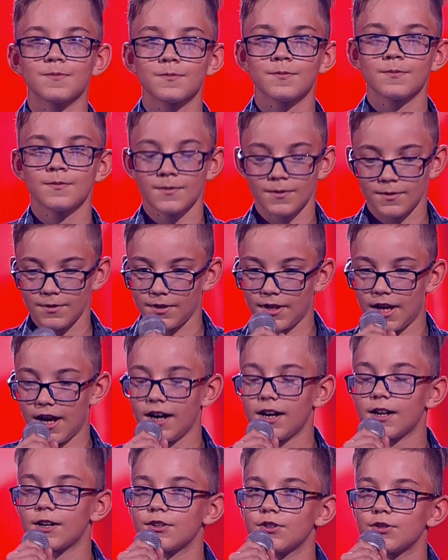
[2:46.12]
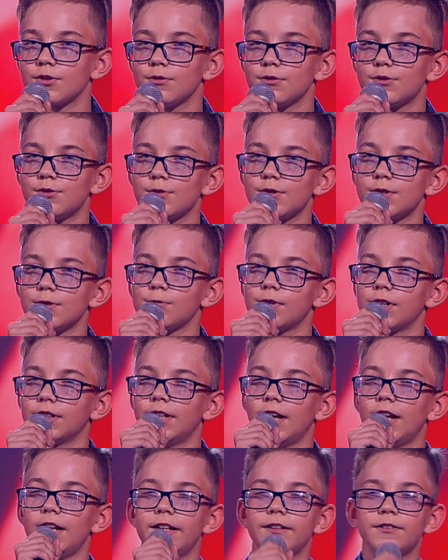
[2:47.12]
разве артист? Да, хорошо учусь, э,
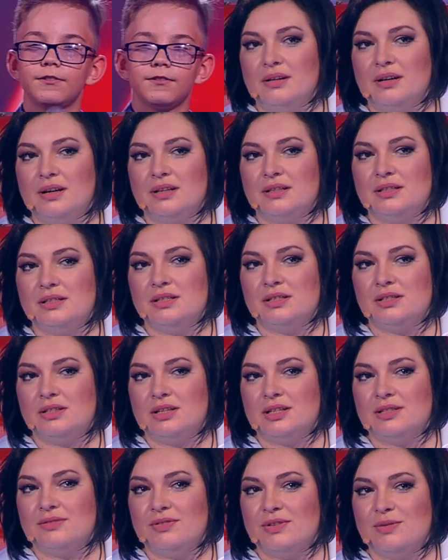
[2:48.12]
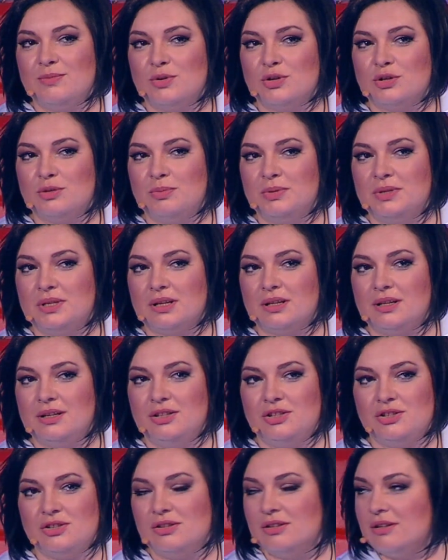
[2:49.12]
угадали. Артист да? разве не может быть отличником? Нет,
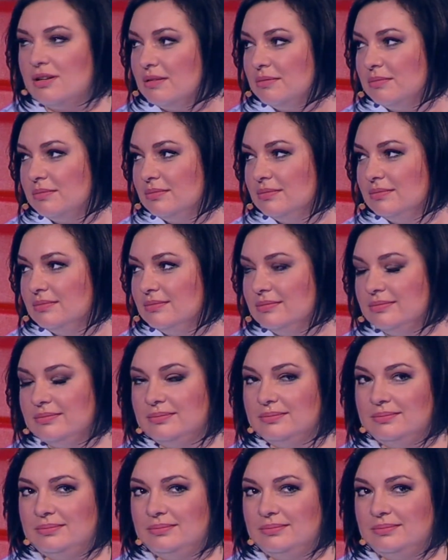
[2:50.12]
понимаешь, бывает два